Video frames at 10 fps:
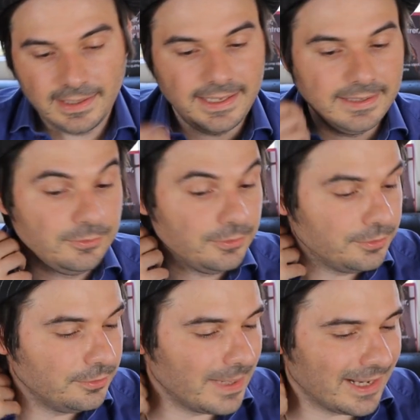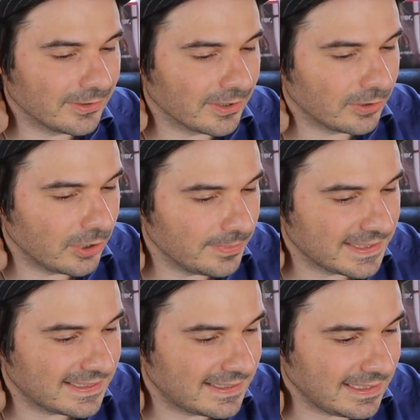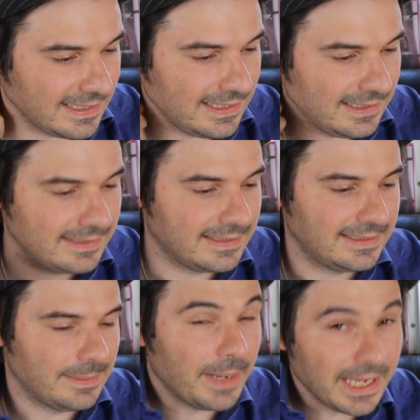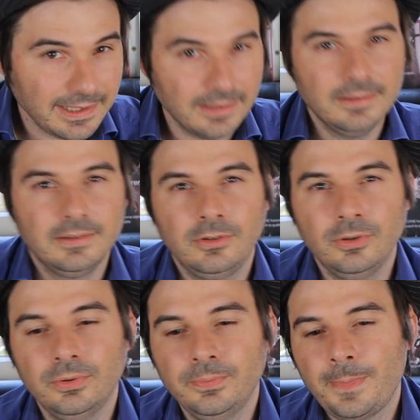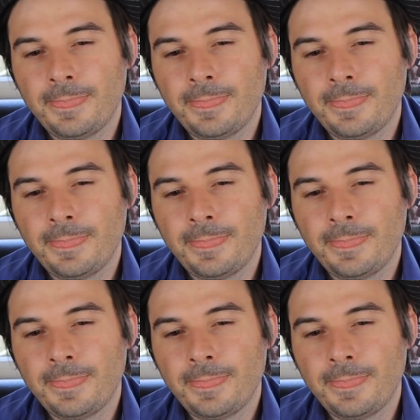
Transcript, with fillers: Et du coup, ben, en tant qu'homme, c'est pas rien que